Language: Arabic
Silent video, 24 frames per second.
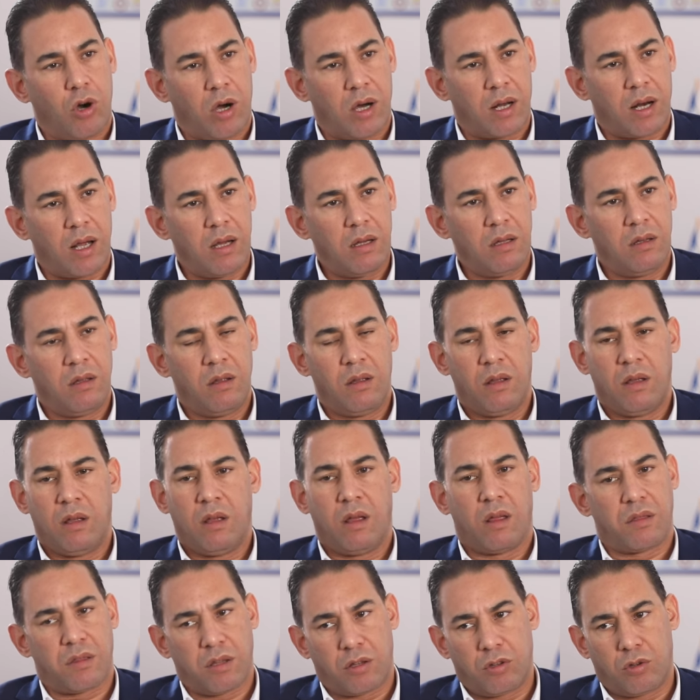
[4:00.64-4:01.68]
أخرى
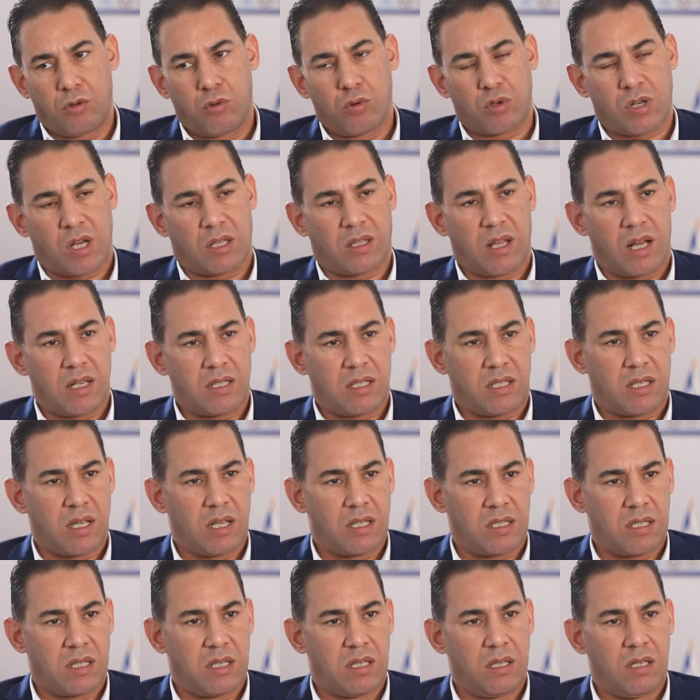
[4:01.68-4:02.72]
ضد نشطاء
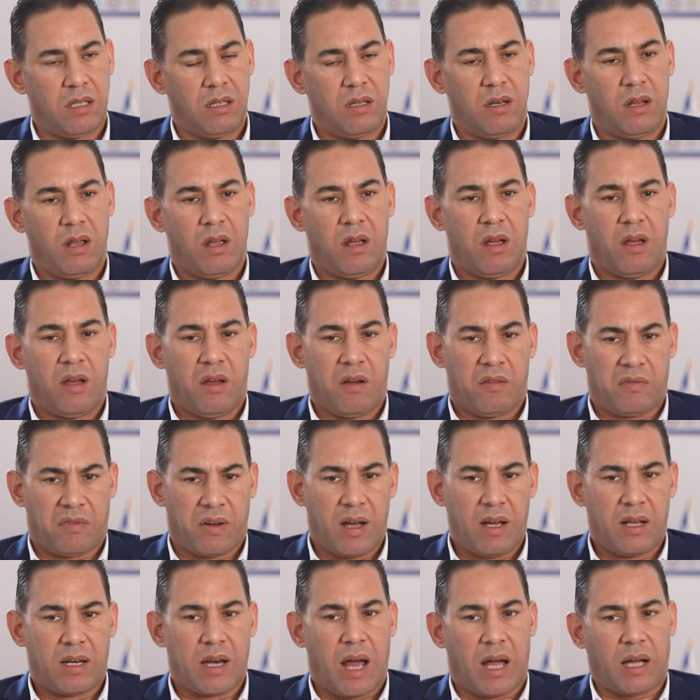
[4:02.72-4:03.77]
سياسيين
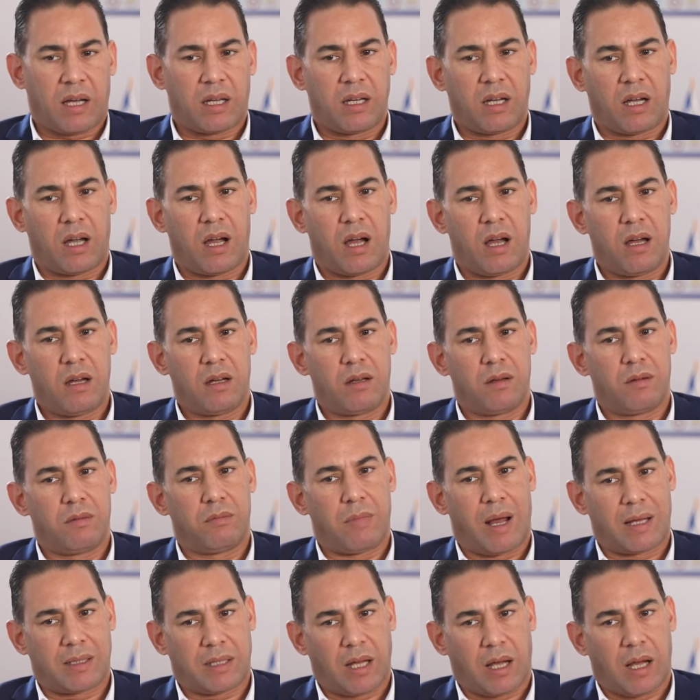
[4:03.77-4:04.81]
فالحقيقة
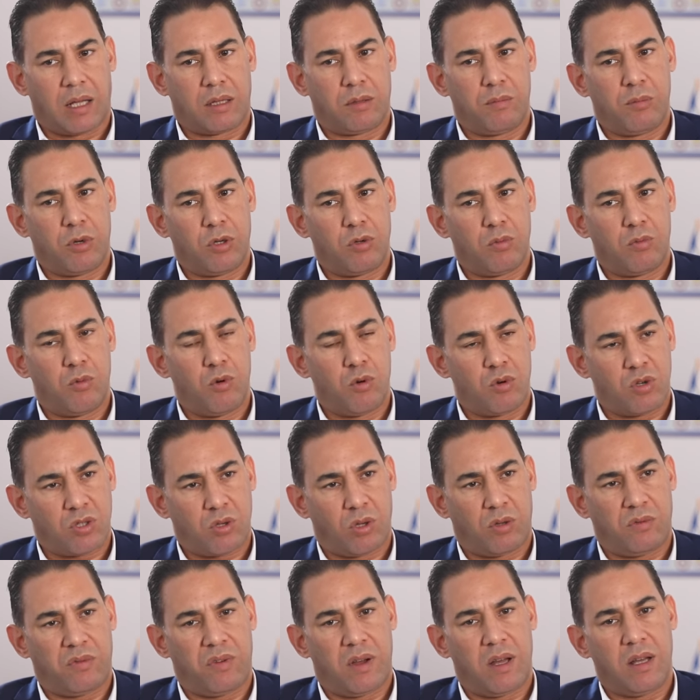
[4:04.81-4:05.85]
أعتقد من مهوش
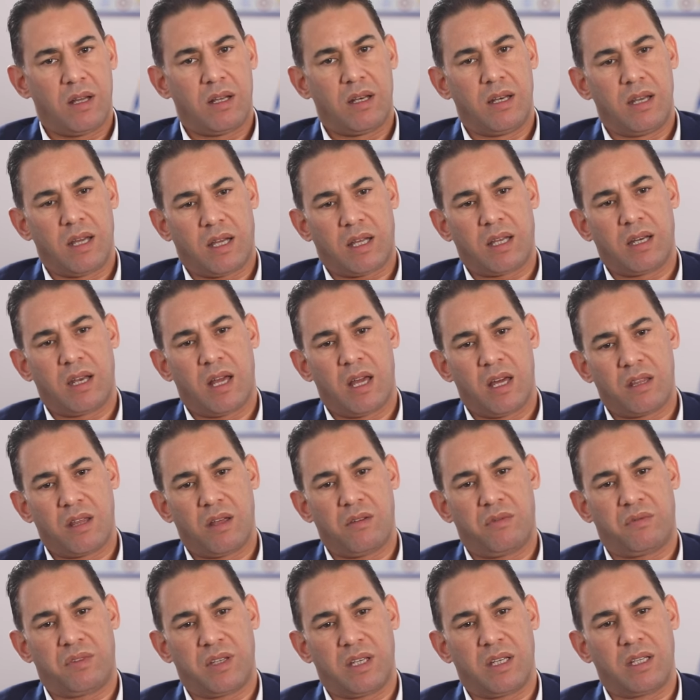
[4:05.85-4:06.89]
صدفة لكن
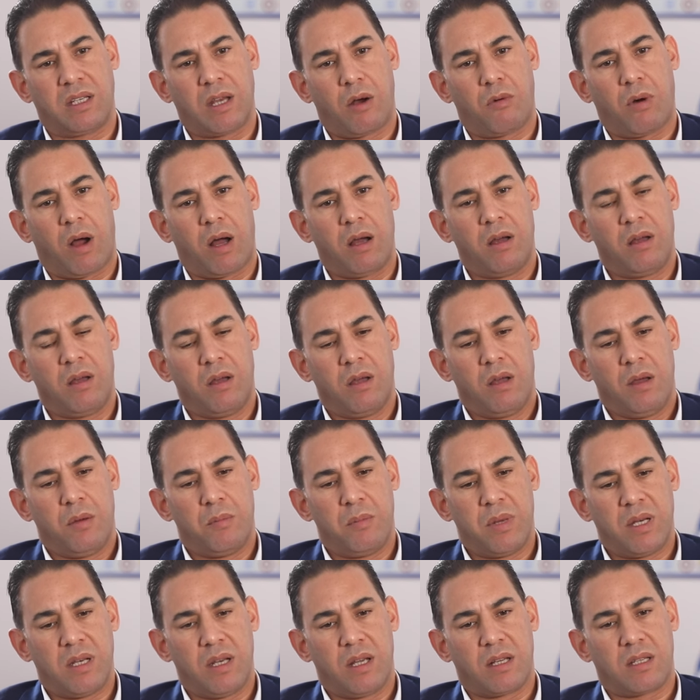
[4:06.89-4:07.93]
هذا فيه نوع
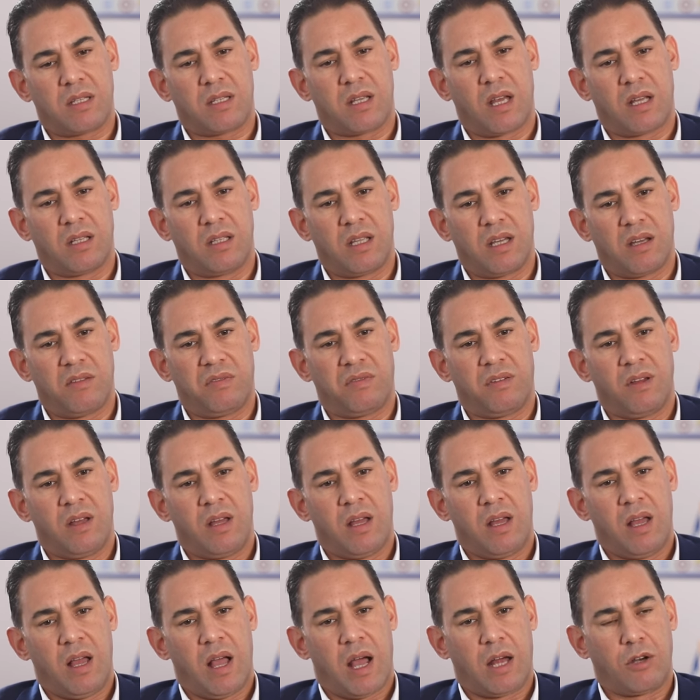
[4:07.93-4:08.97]
من استهداف
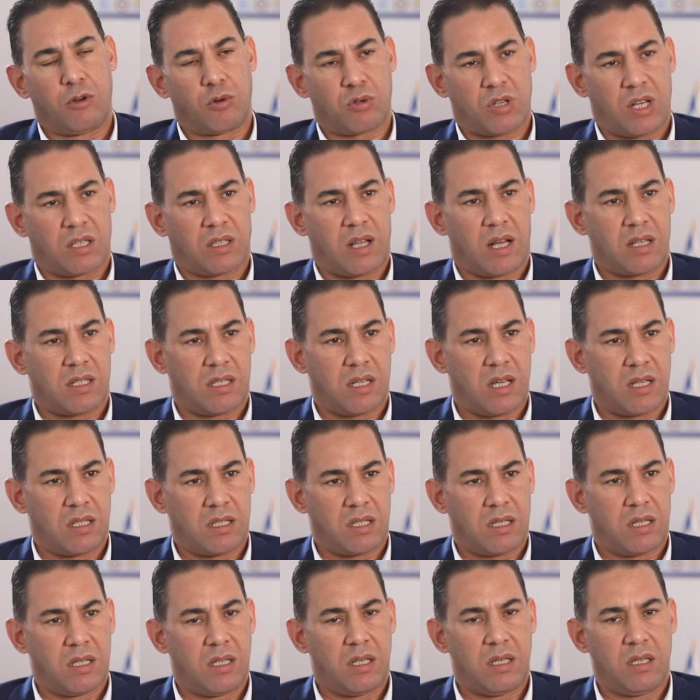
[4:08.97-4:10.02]
النشطاء
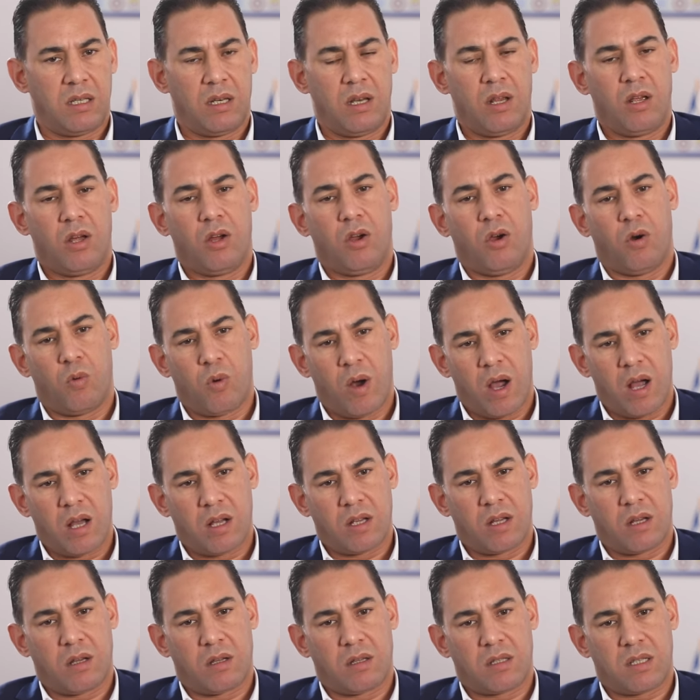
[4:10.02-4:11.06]
السياسيين
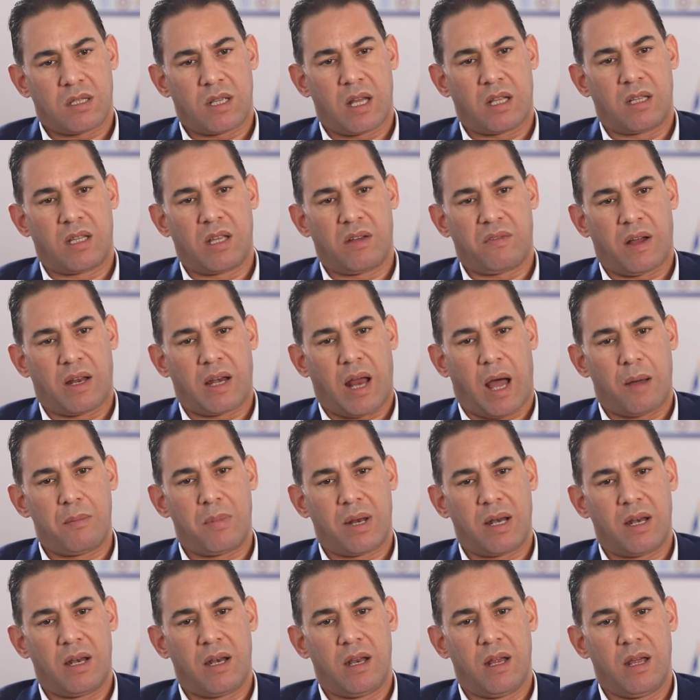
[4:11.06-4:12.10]
واستهداف
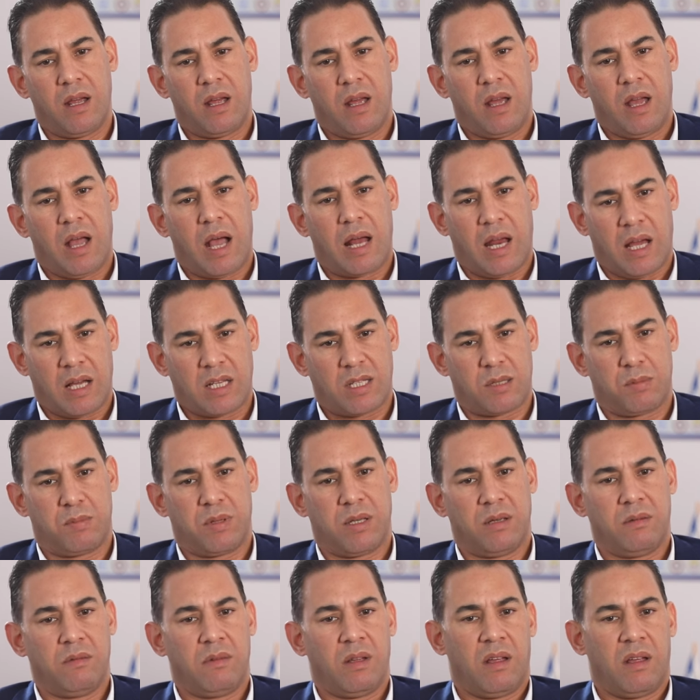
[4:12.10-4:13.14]
العمل الحزبي
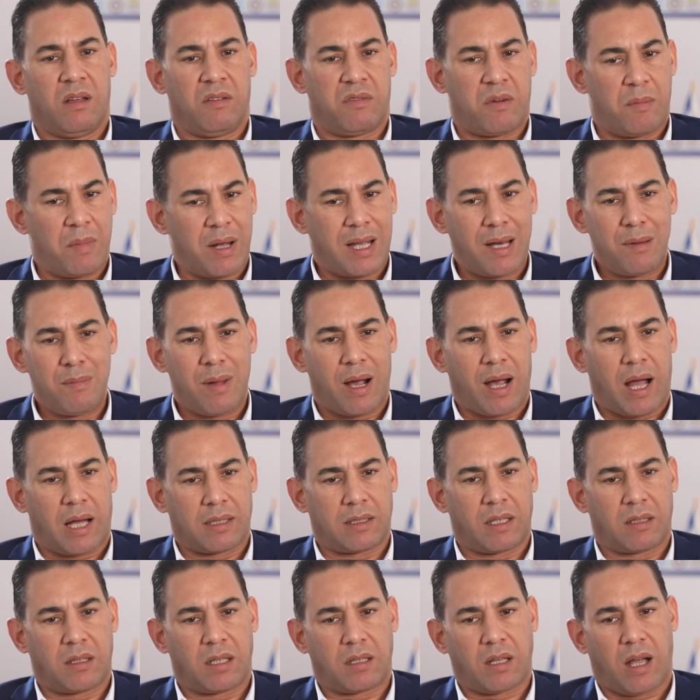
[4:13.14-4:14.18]
فما كلمة
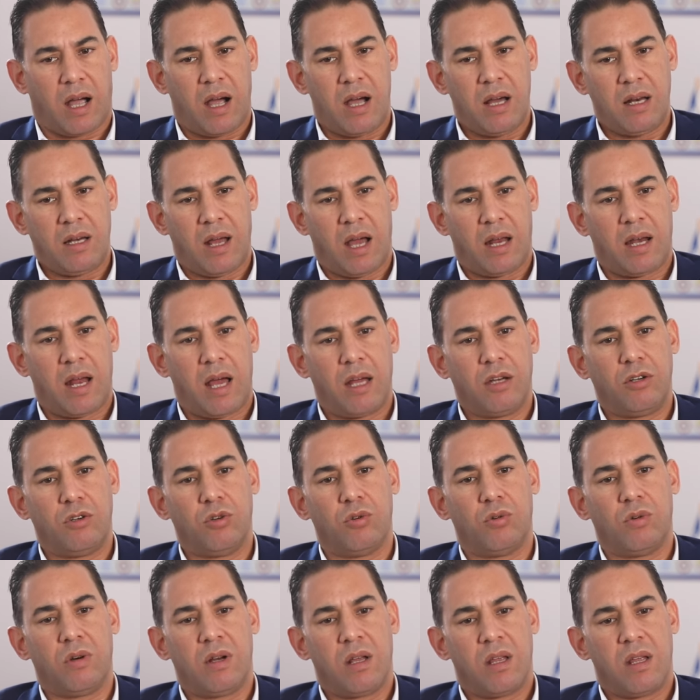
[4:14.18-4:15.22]
قاعدة تتقال هل
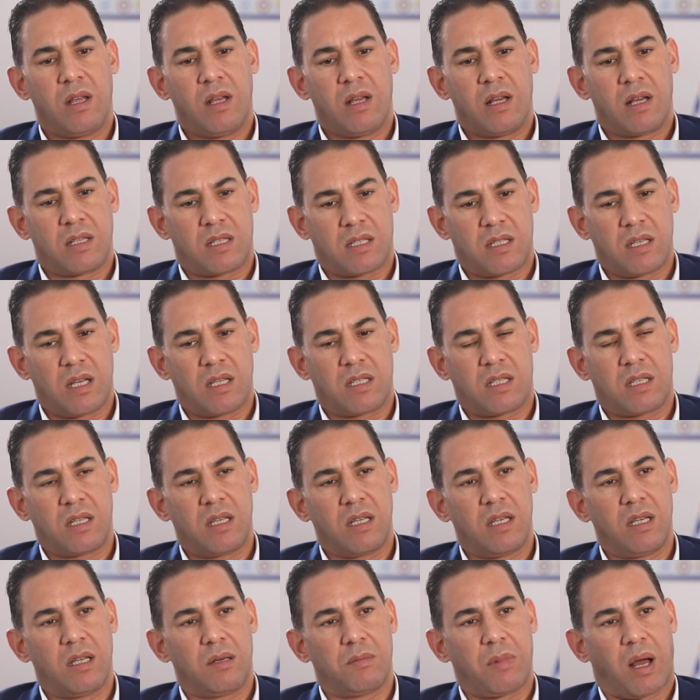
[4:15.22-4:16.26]
أنه
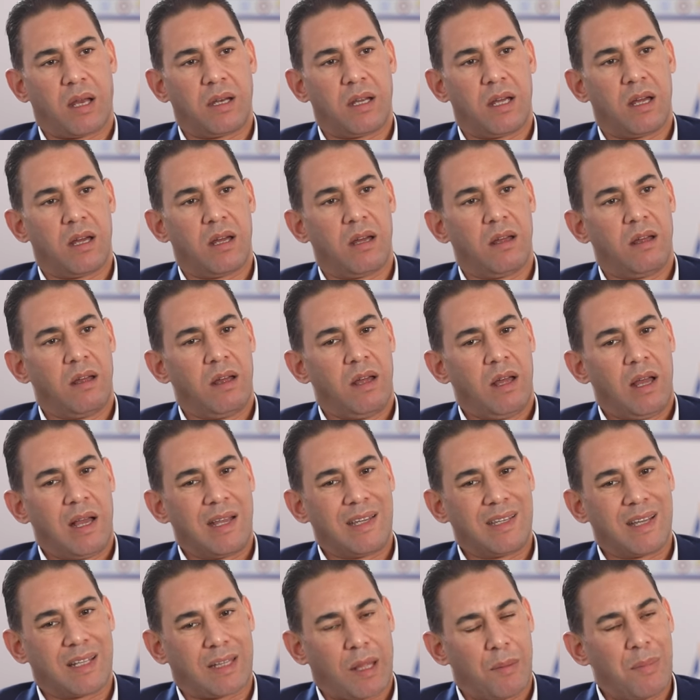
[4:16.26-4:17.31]
السياسيين معناها
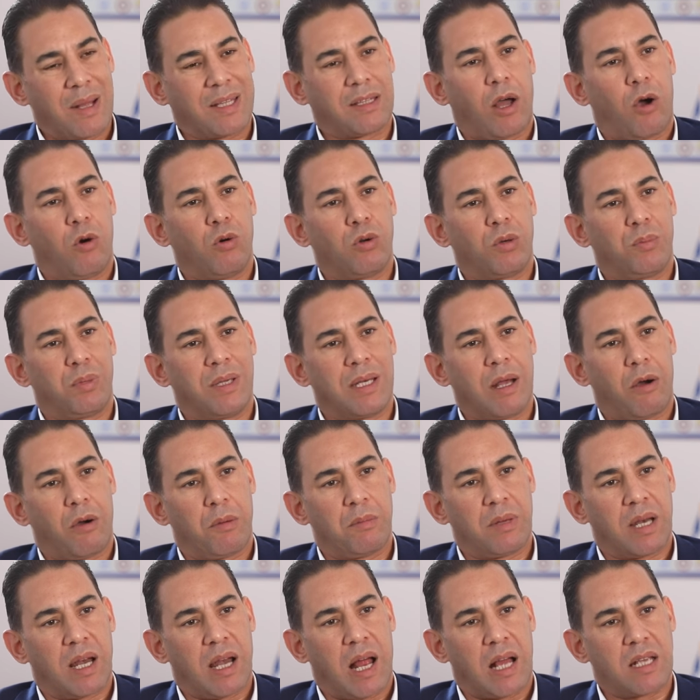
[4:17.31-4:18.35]
يتمتعون بنوع
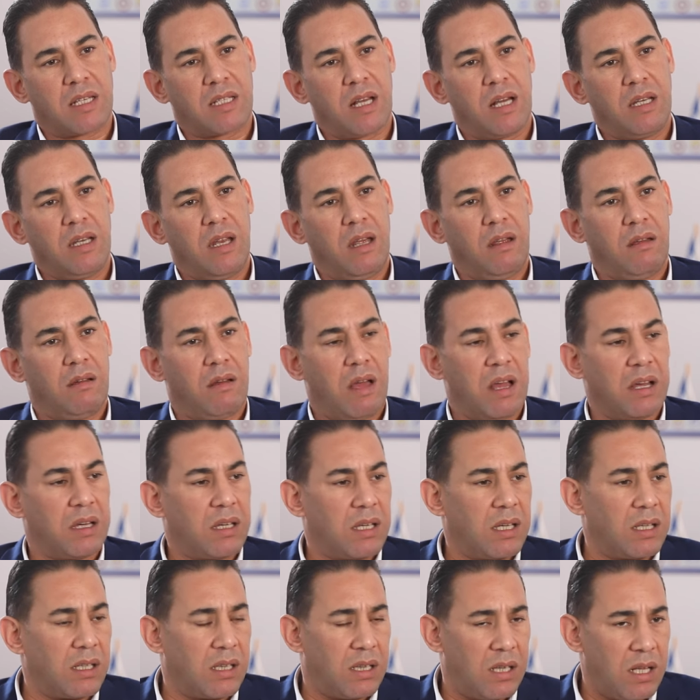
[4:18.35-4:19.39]
من الحصانة
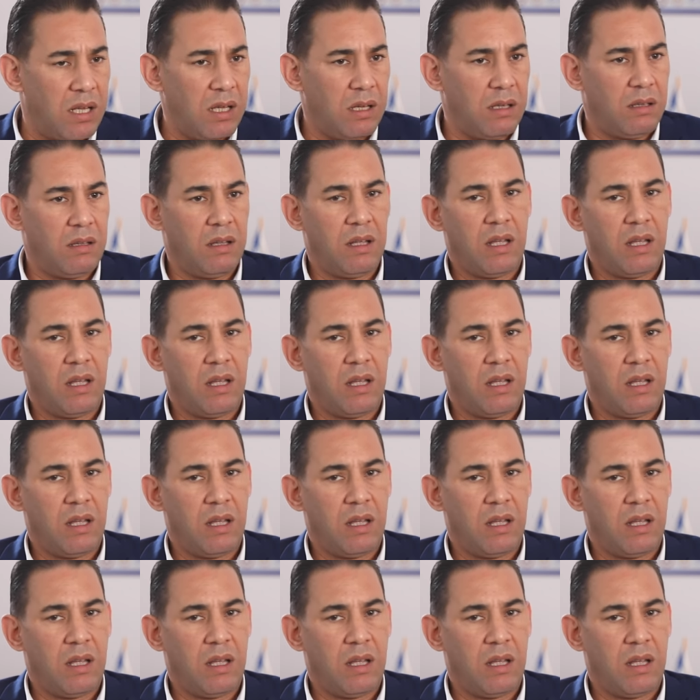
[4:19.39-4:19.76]
أكيد لا